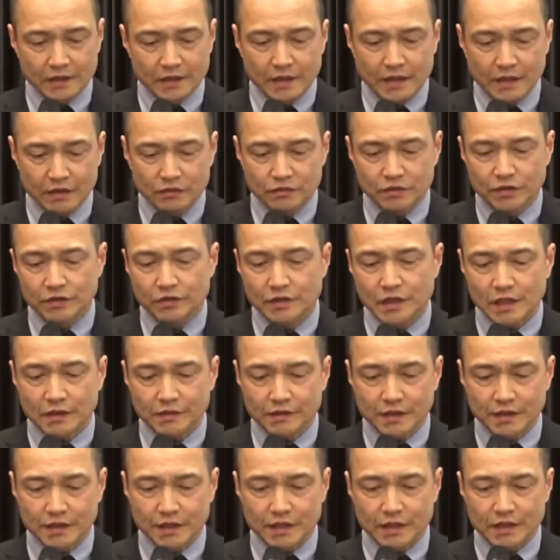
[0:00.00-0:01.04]
である
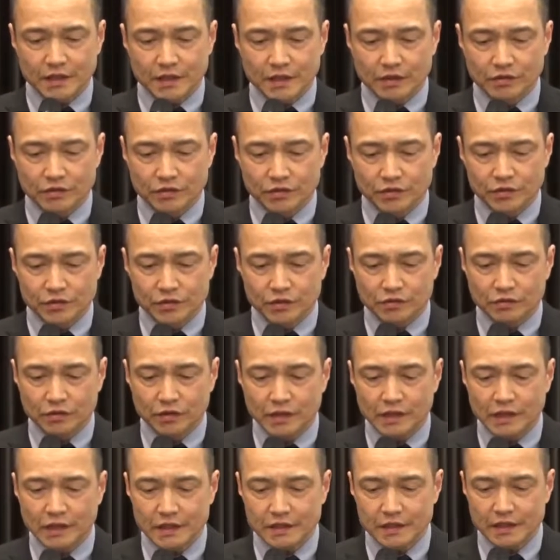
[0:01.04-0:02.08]
ユニークなセンターの特色
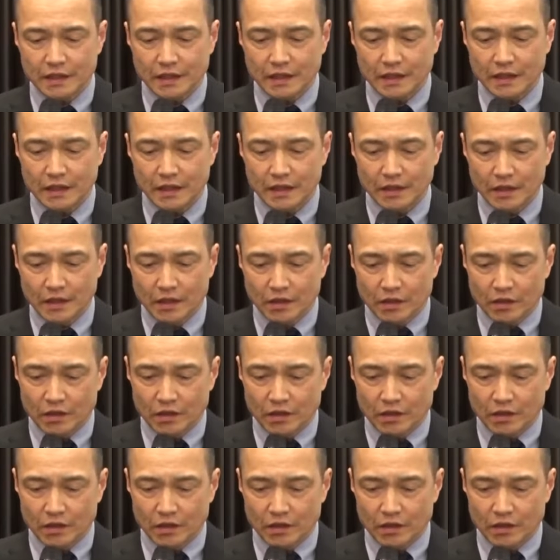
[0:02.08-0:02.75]
を生かしながら